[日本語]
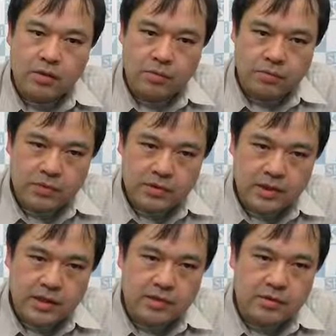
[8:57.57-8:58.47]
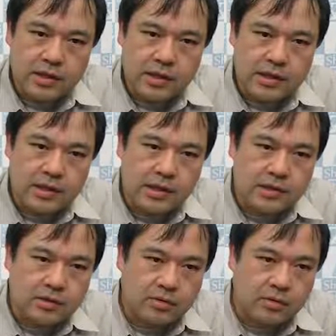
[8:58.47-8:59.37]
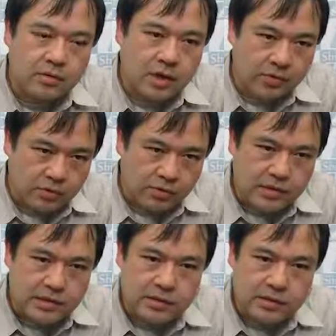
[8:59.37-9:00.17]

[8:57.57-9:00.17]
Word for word: コンピューターで具体的にそのゲームを解か